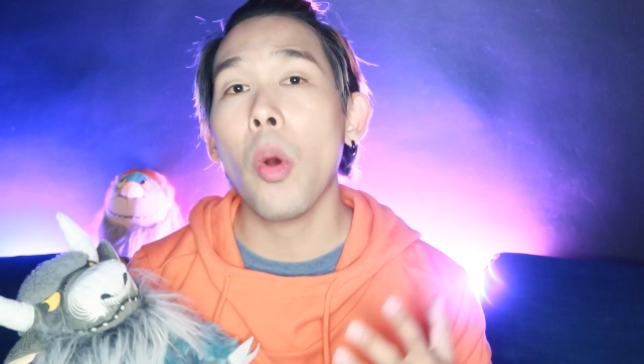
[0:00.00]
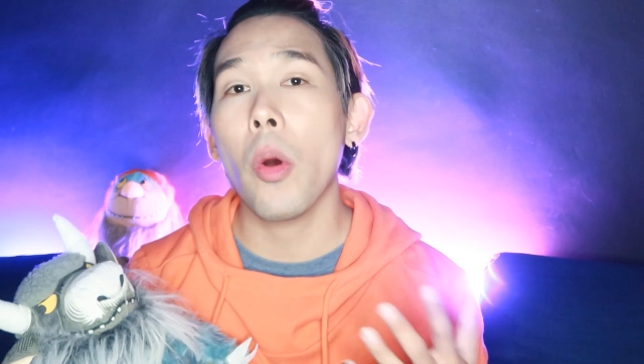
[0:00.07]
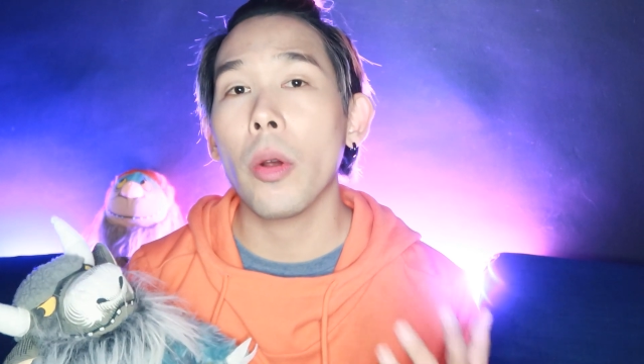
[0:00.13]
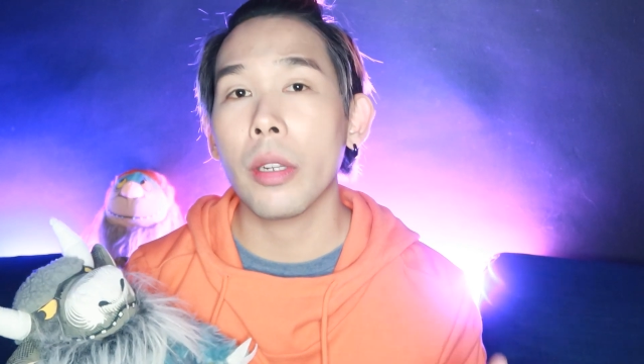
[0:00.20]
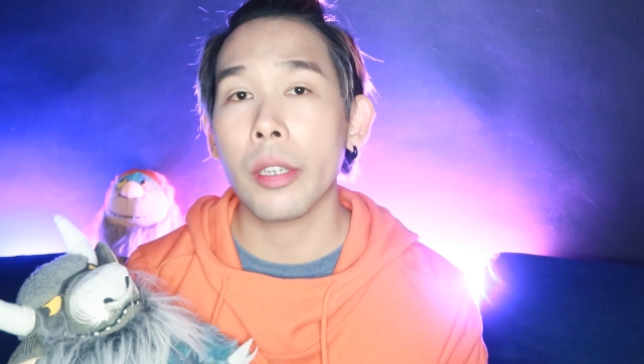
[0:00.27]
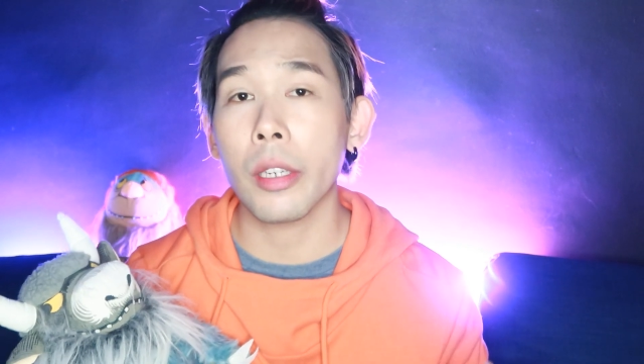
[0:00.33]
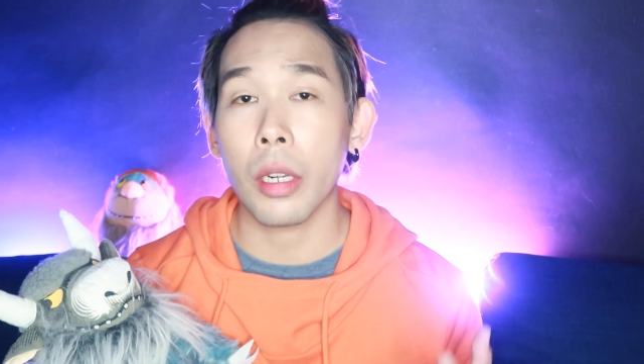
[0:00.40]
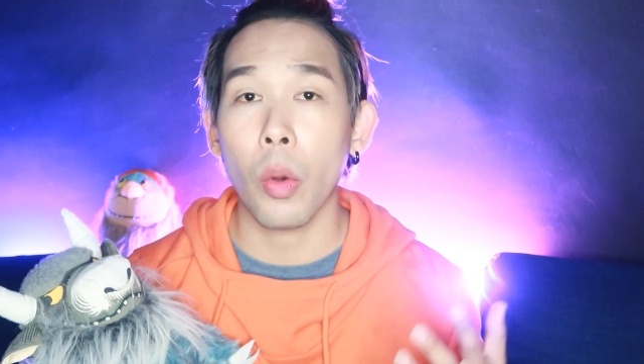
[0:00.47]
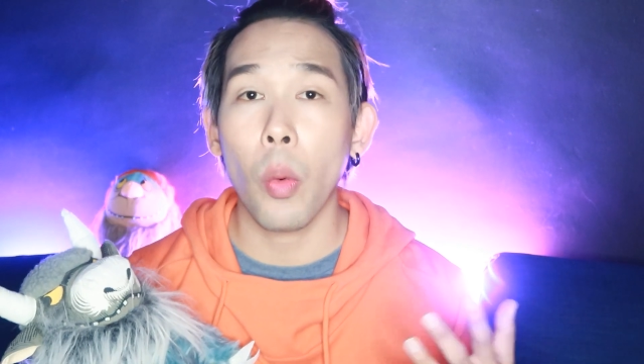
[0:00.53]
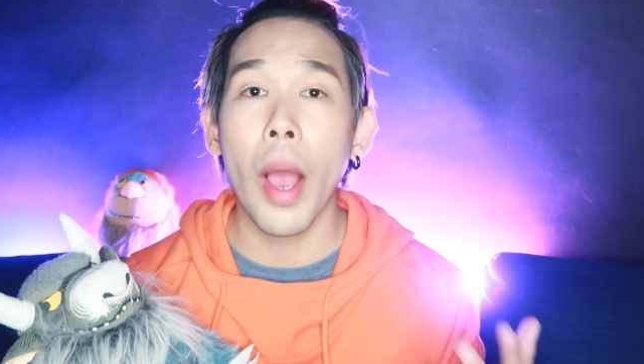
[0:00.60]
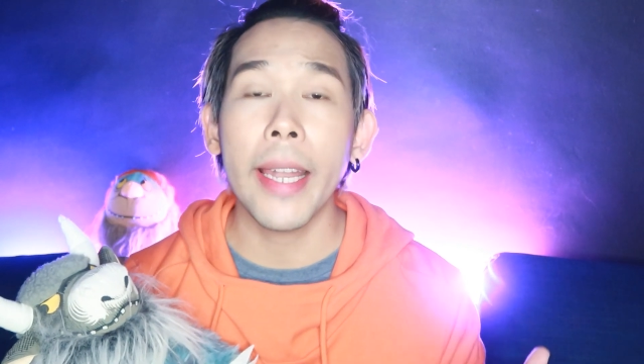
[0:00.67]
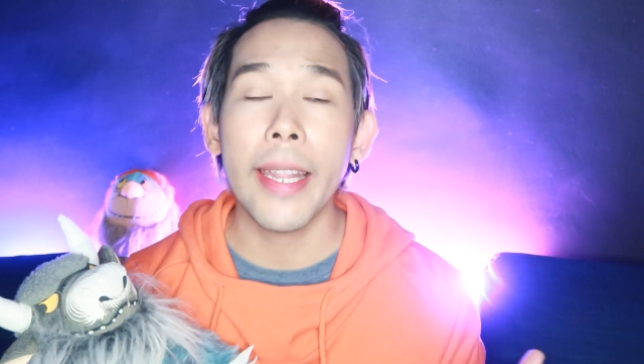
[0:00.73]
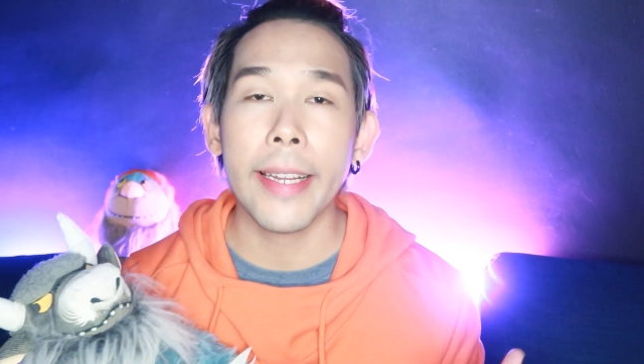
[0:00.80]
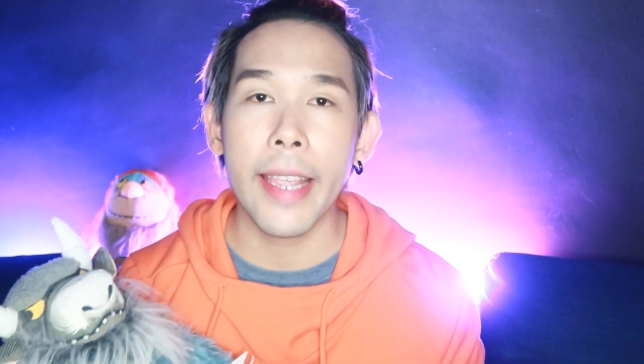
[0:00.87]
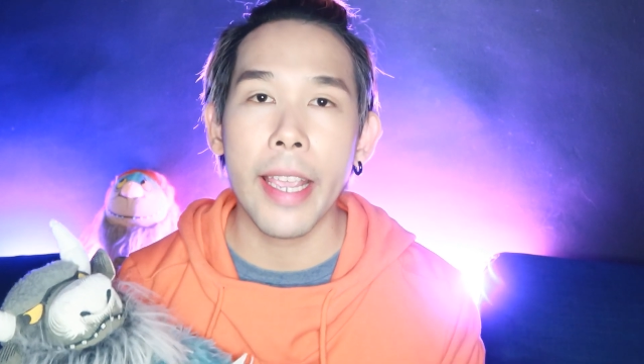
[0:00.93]
คนหรือ
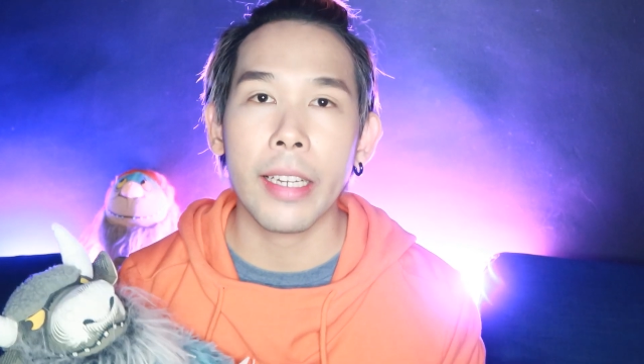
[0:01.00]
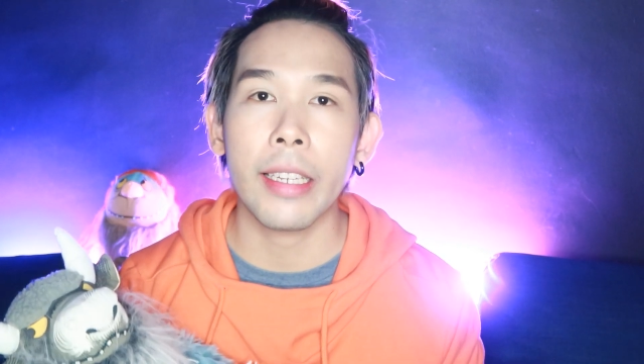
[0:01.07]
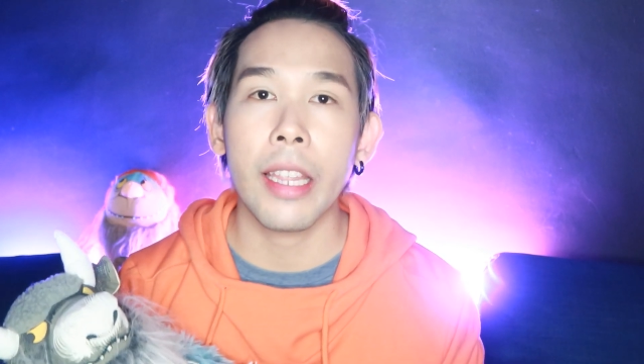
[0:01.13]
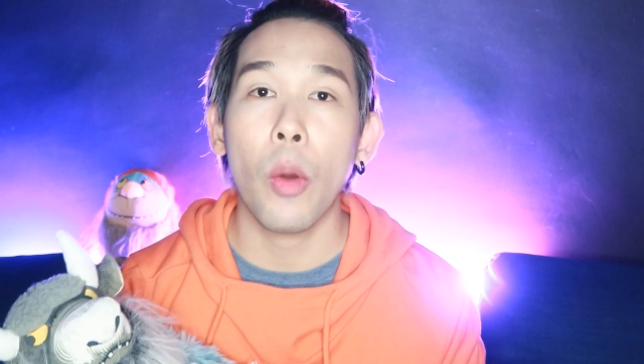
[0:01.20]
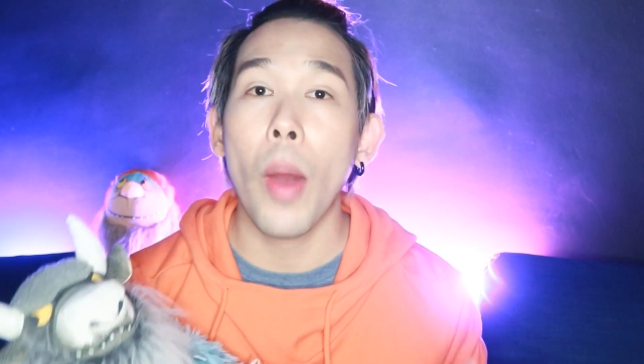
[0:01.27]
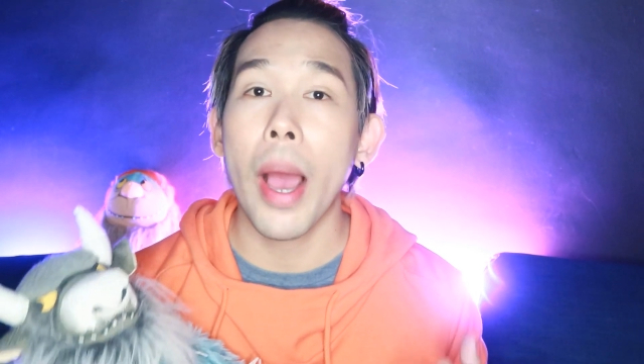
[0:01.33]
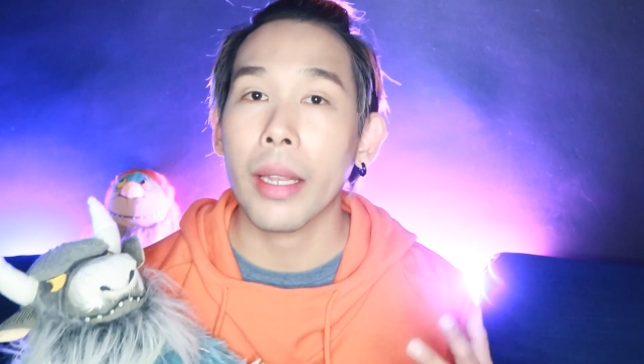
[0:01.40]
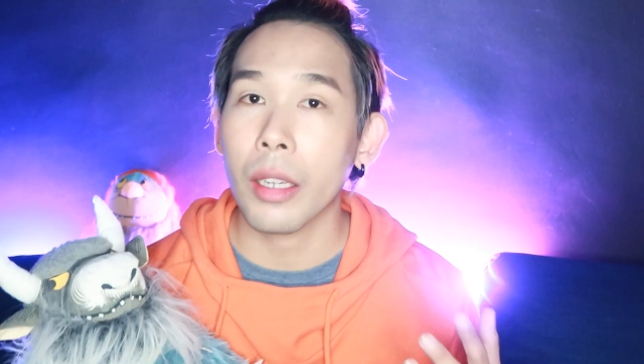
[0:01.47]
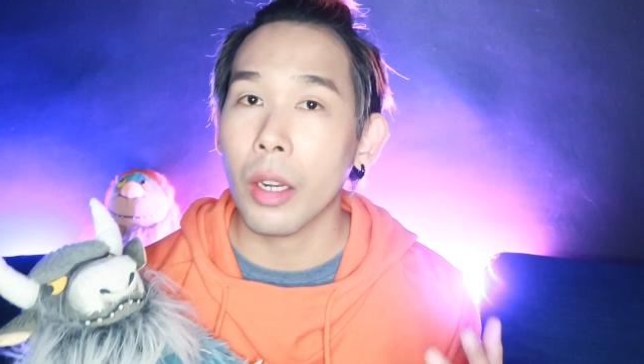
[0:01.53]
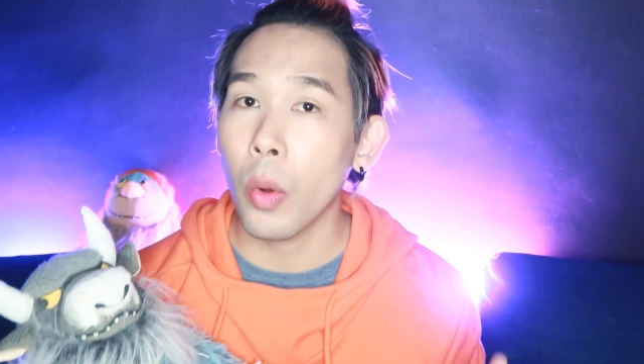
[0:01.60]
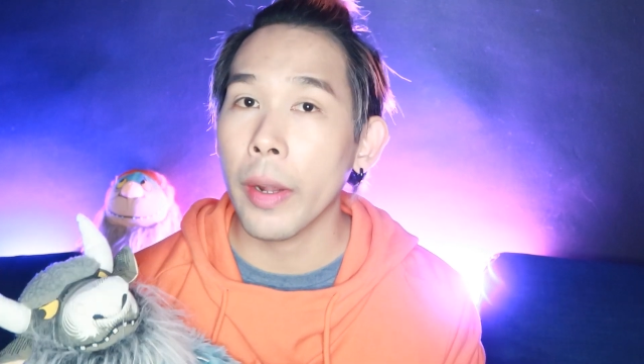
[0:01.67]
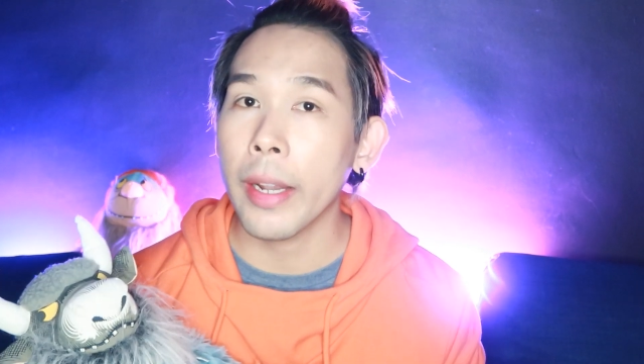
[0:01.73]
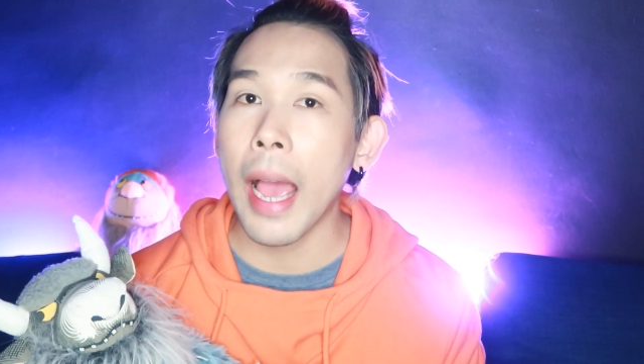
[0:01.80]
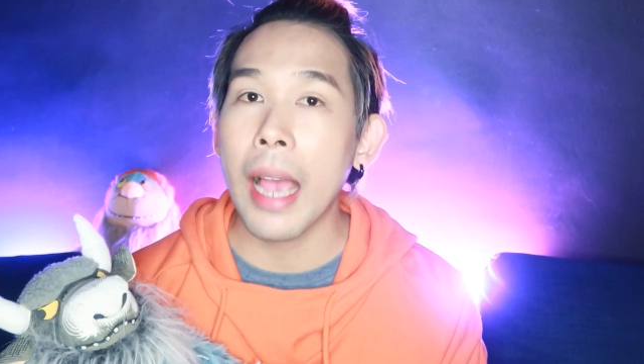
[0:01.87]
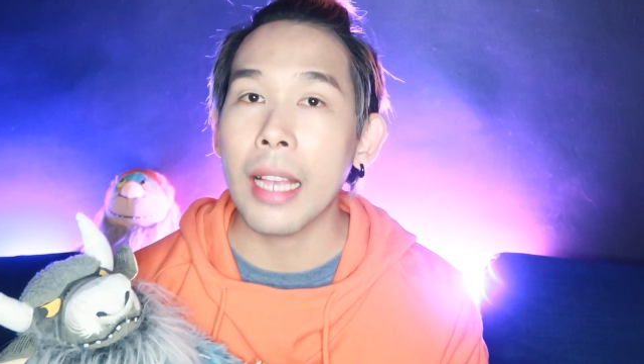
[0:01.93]
ว่าเด็กๆเนี่ยหวาดก
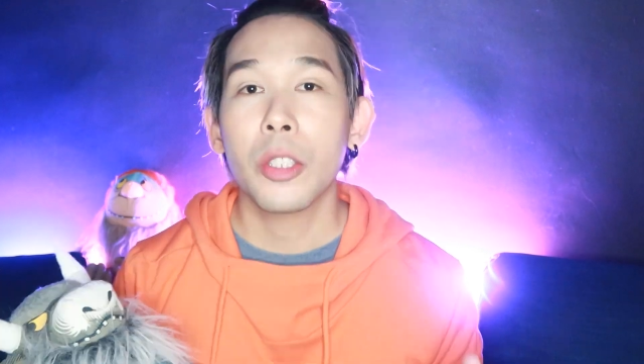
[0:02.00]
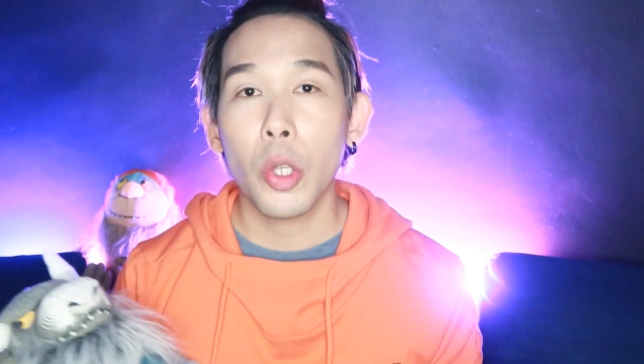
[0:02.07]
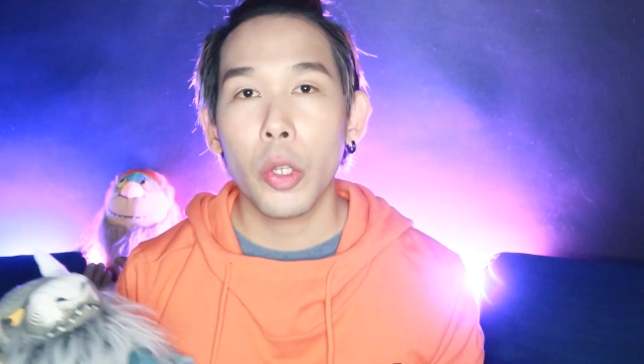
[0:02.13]
ลัวได้